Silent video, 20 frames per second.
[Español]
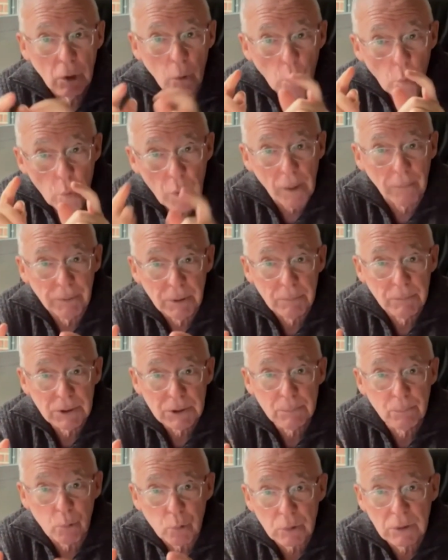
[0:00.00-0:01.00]
Una vez
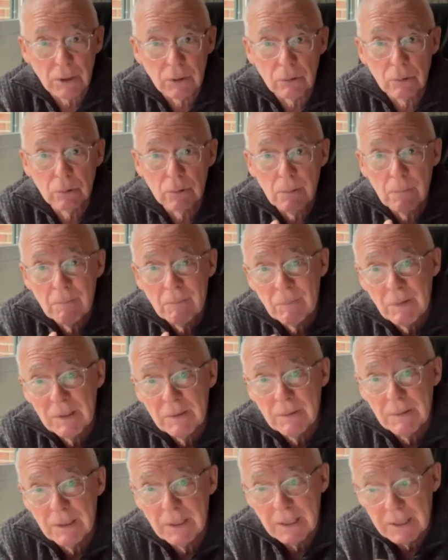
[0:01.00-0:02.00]
más, por tanto,
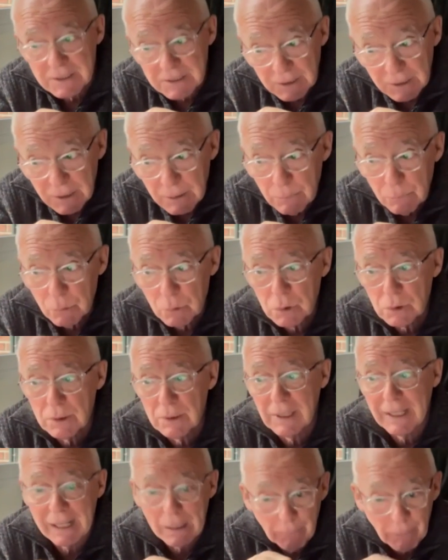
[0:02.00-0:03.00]
exigimos
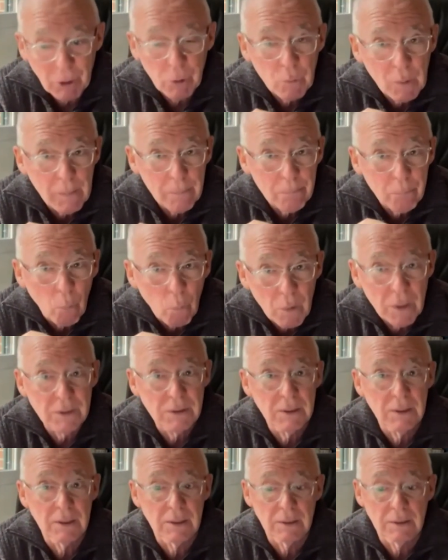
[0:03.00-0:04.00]
que la mayoría
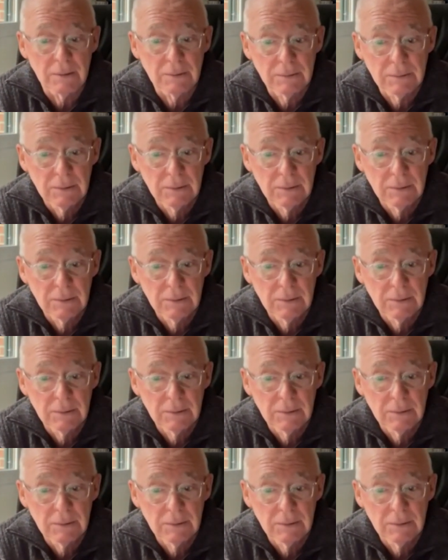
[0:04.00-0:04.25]
política